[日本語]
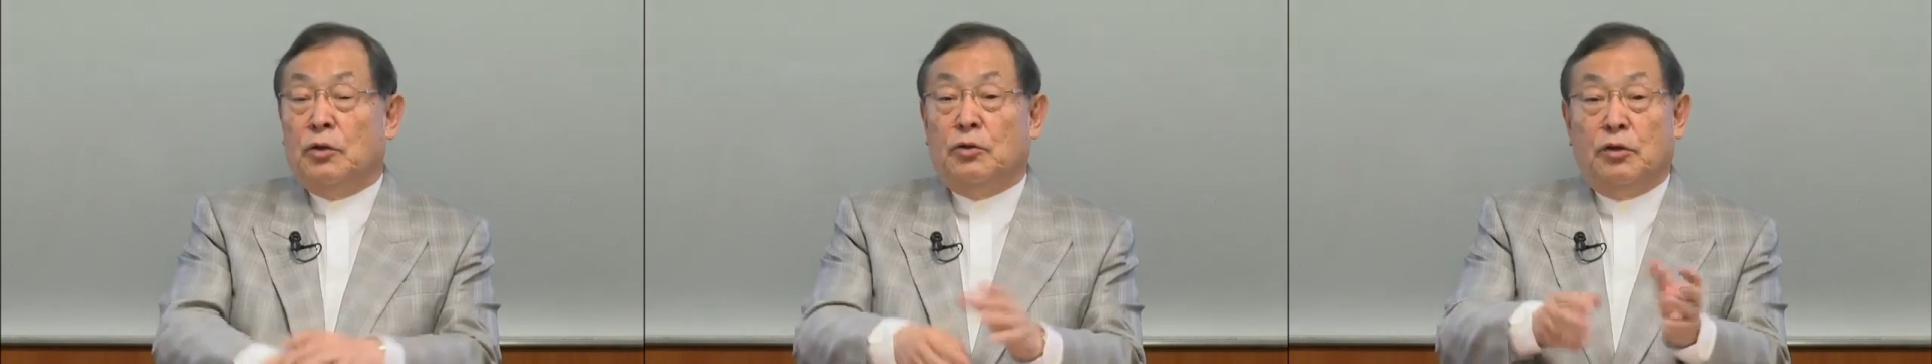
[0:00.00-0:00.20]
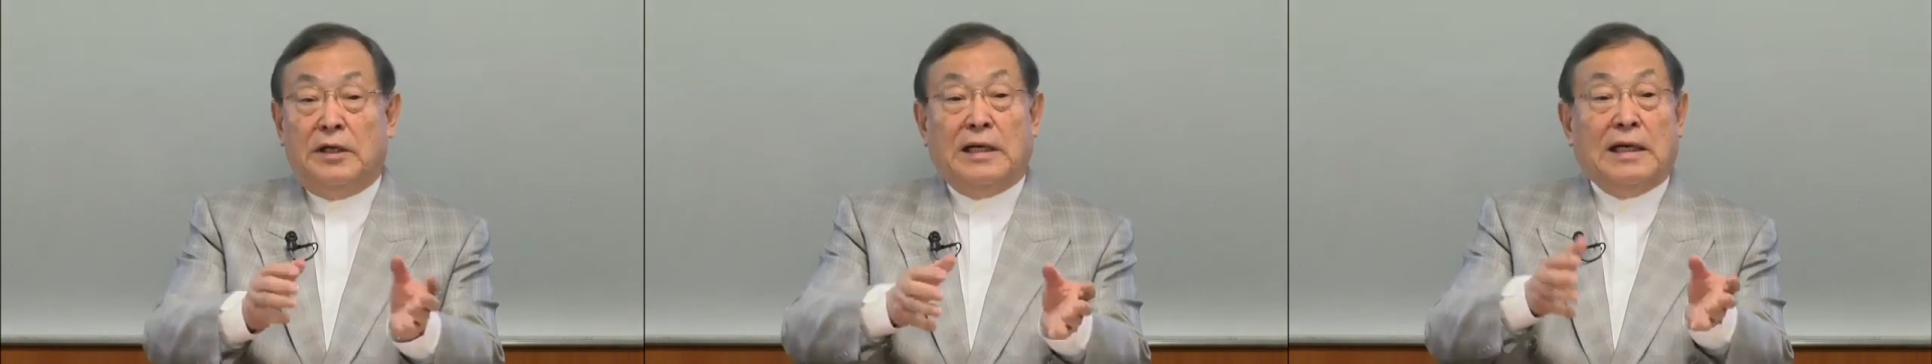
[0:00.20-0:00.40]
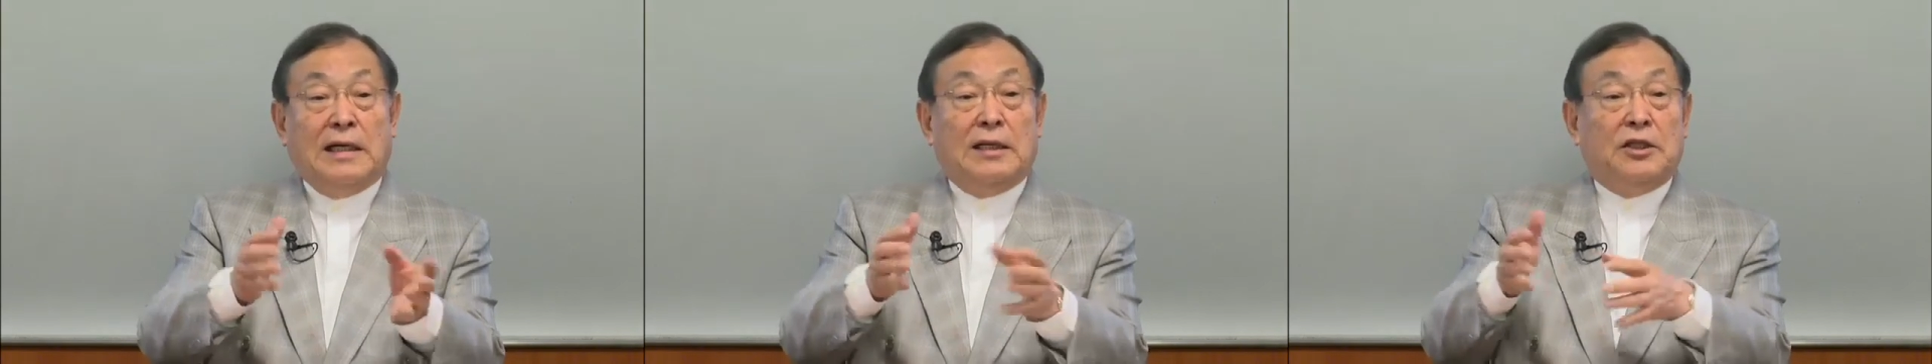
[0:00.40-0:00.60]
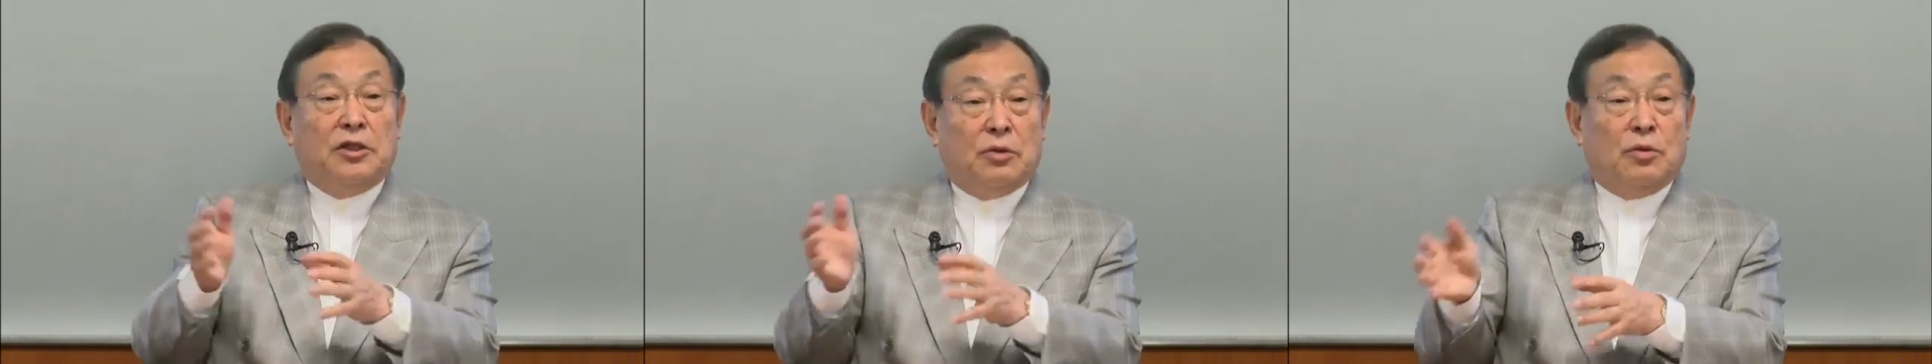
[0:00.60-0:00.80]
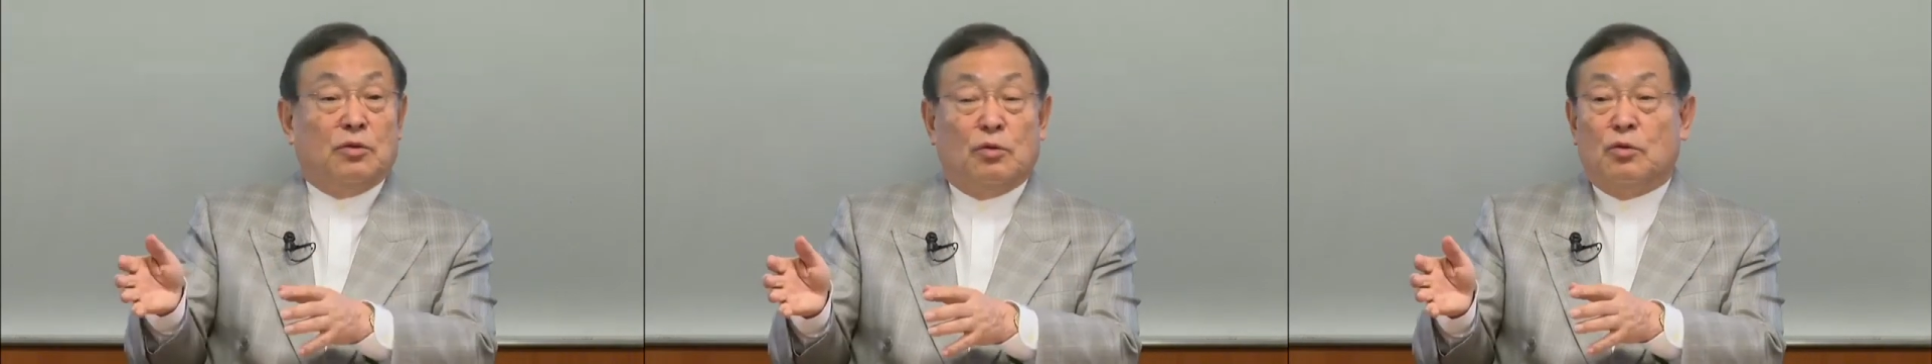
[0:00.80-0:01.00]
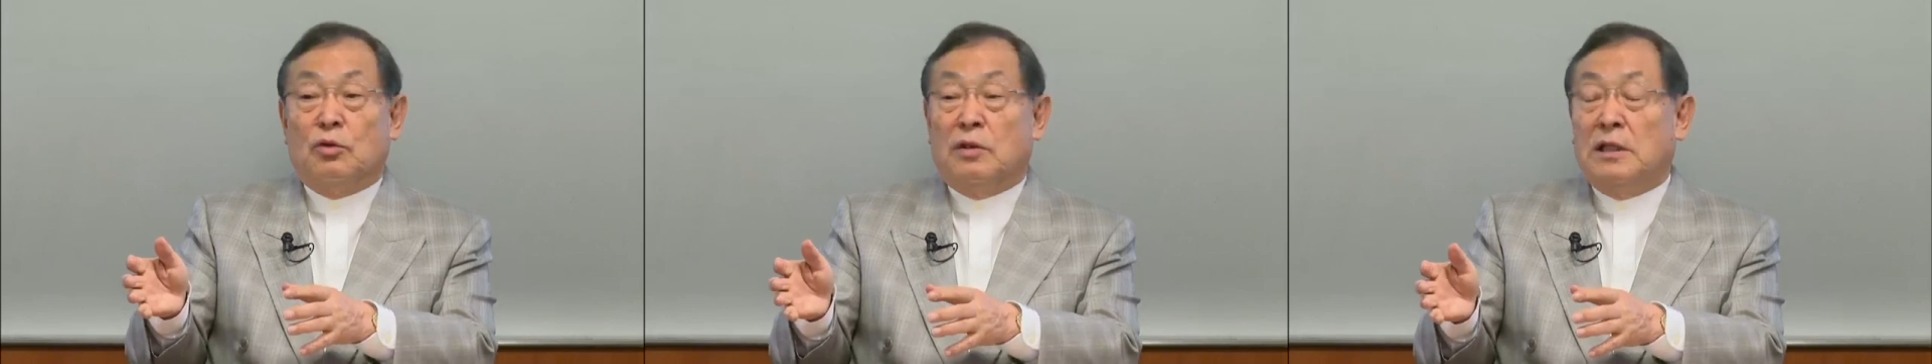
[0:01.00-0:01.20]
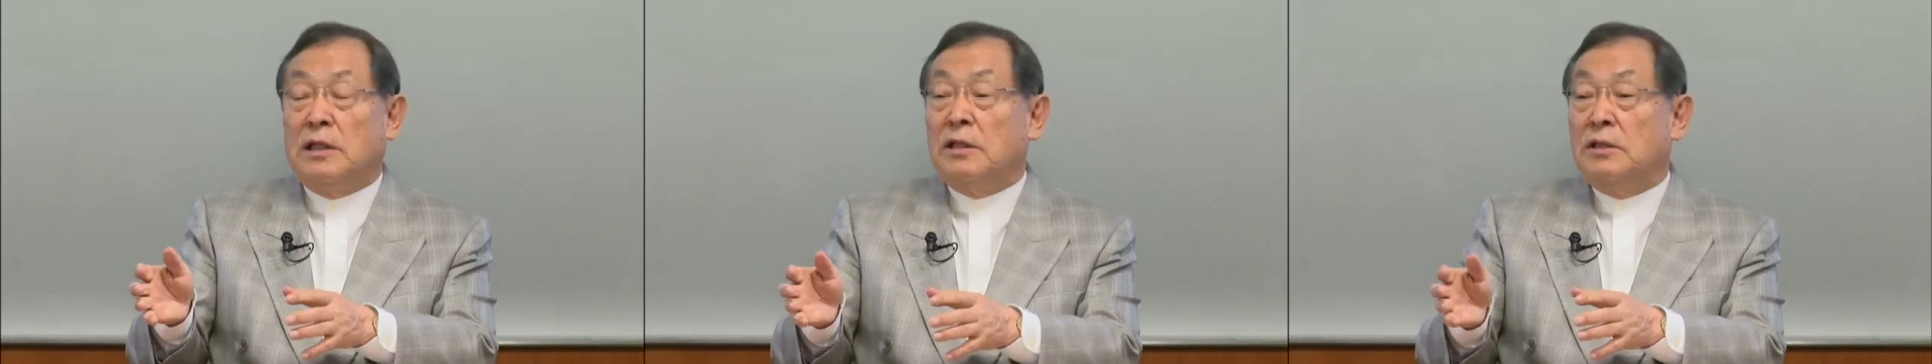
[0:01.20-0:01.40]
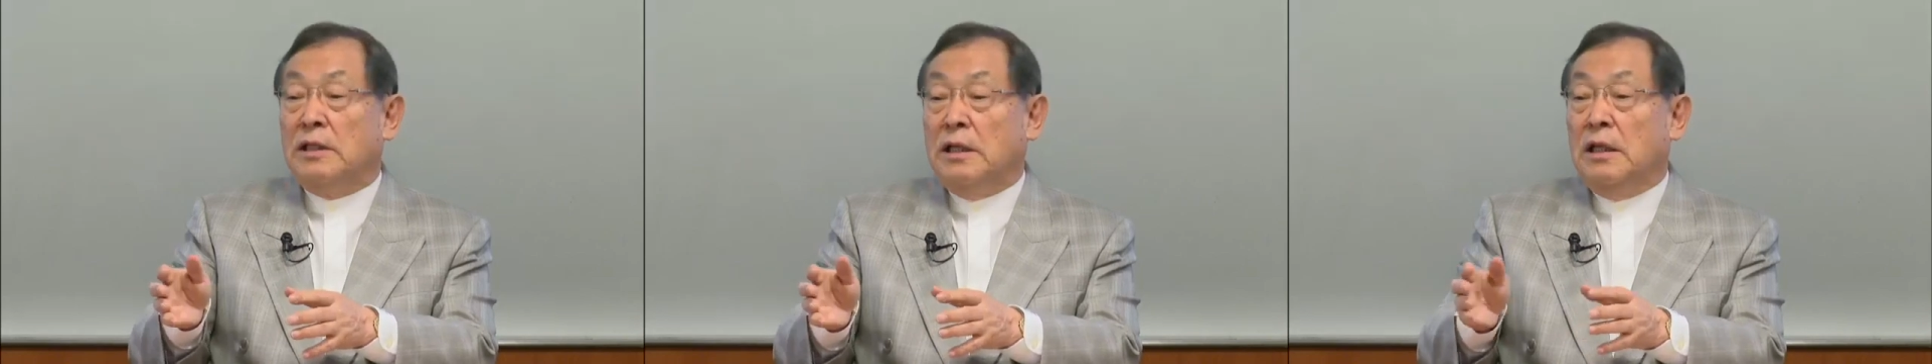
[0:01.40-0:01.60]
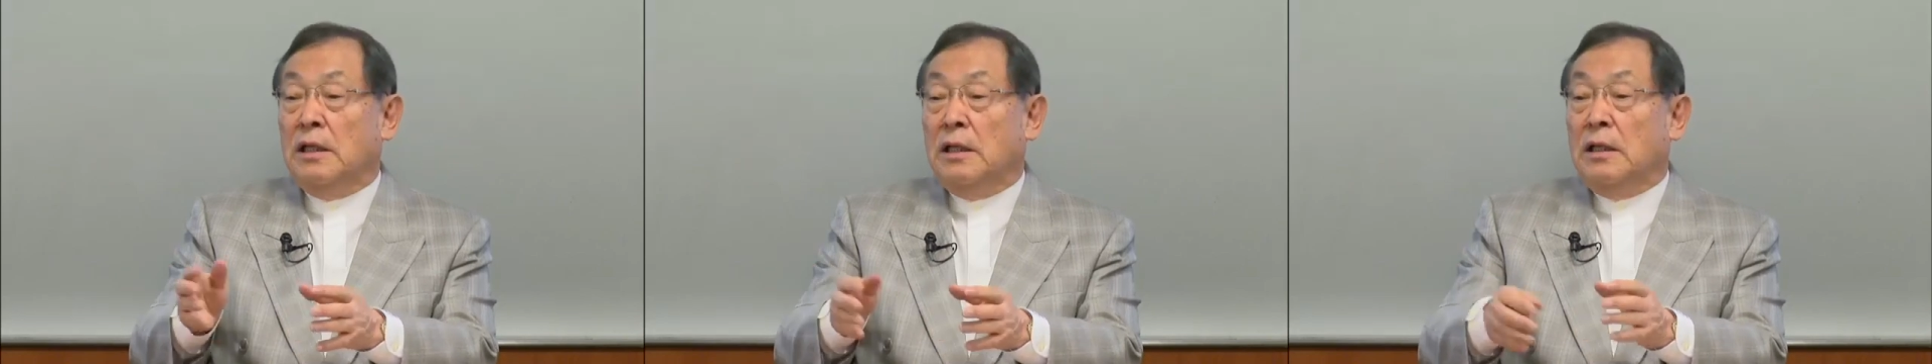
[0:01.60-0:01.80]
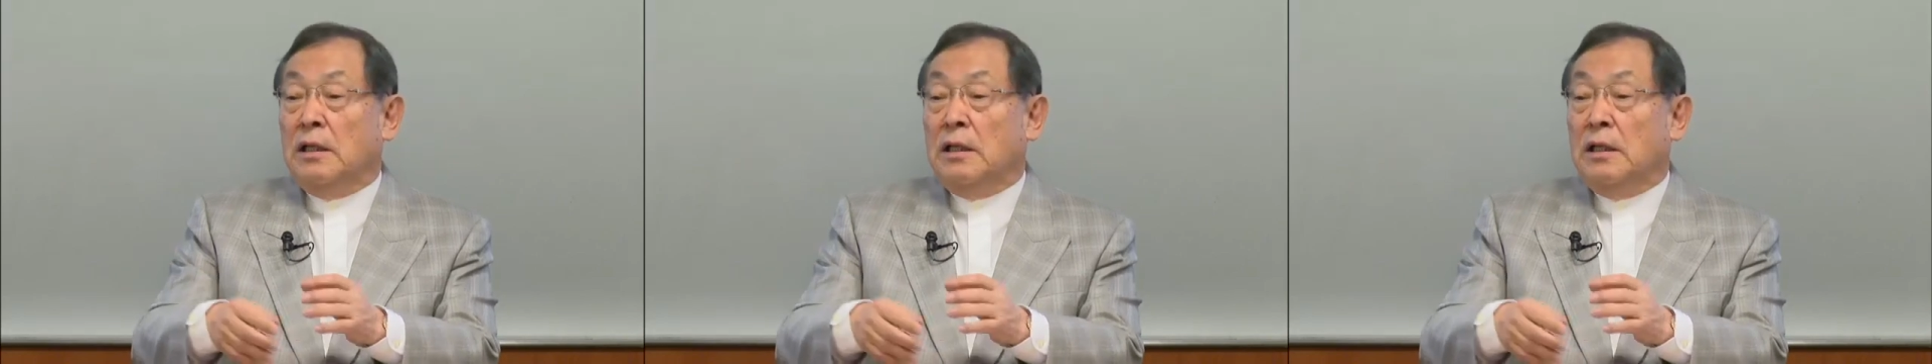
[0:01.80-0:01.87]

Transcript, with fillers: 繰り返しということなんですね。